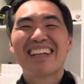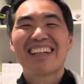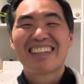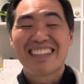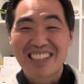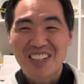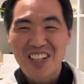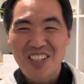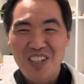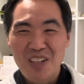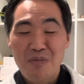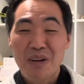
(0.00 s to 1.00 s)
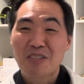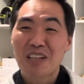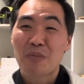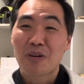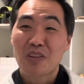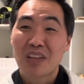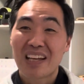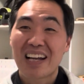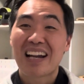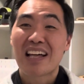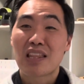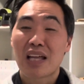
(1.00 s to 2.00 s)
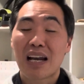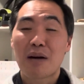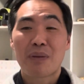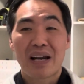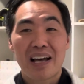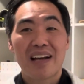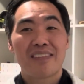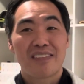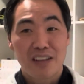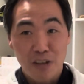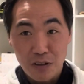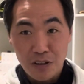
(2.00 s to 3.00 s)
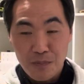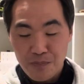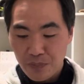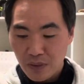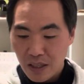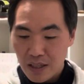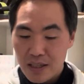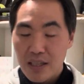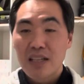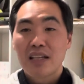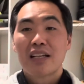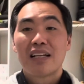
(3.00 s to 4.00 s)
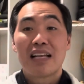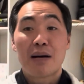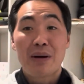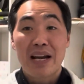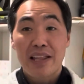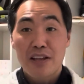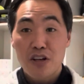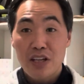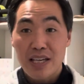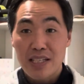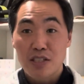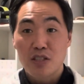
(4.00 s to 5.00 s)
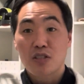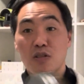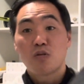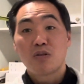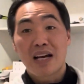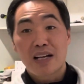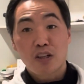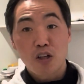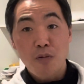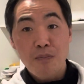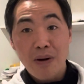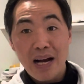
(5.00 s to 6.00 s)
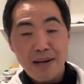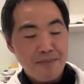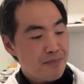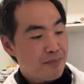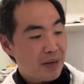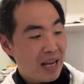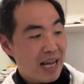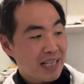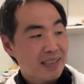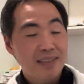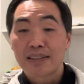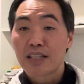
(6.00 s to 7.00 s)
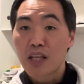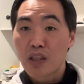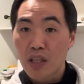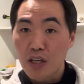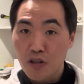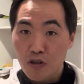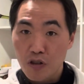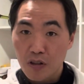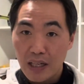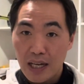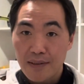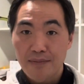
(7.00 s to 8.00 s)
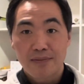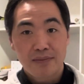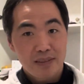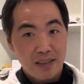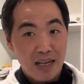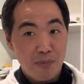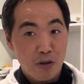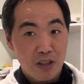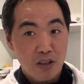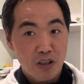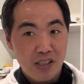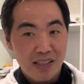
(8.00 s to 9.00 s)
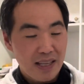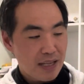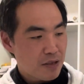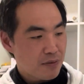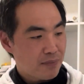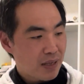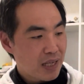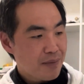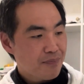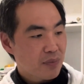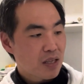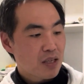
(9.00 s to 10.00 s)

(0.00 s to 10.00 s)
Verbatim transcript: Dicho eso, vamos a proceder a analizar la pala de hoy. La pala de hoy es una Comba brac 18K, la modelo de este año, ¿vale?